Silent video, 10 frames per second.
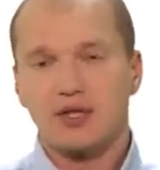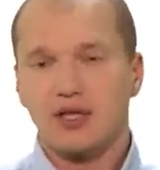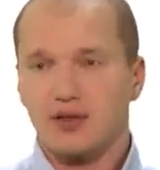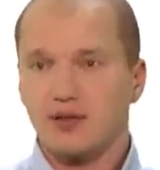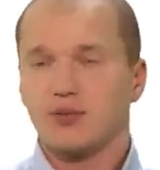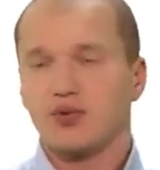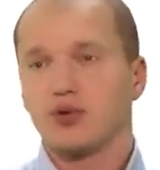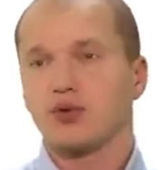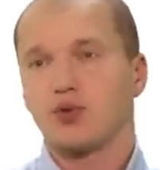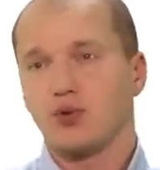деле ответ
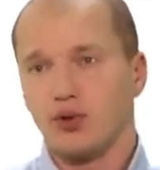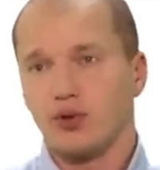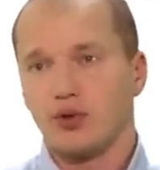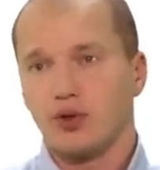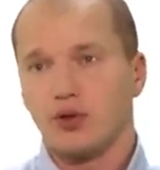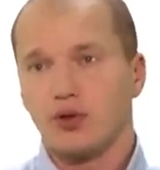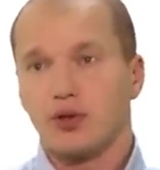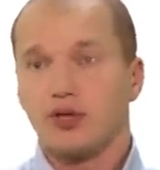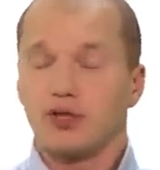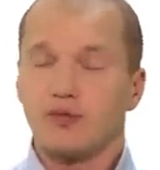будет другой.
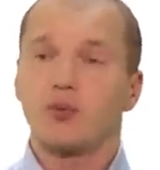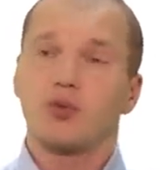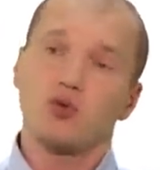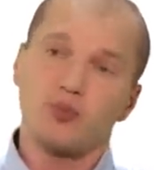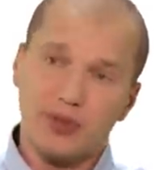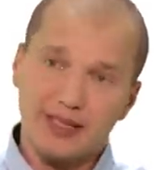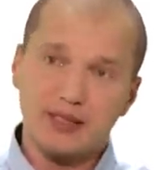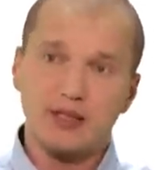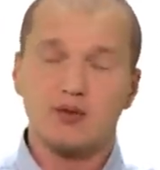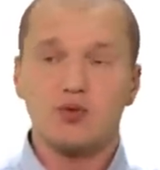Его
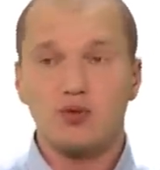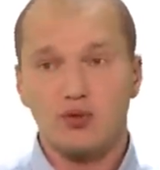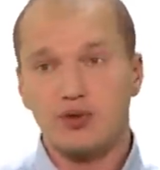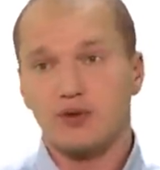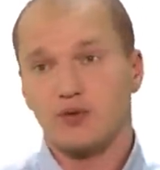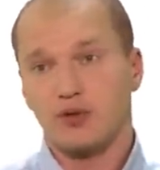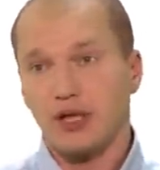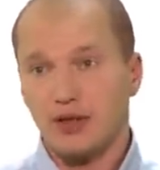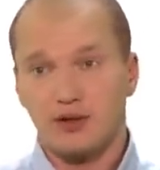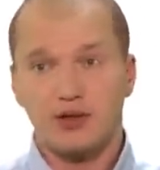покупатели уходят в
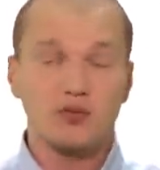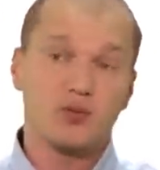онлайн, его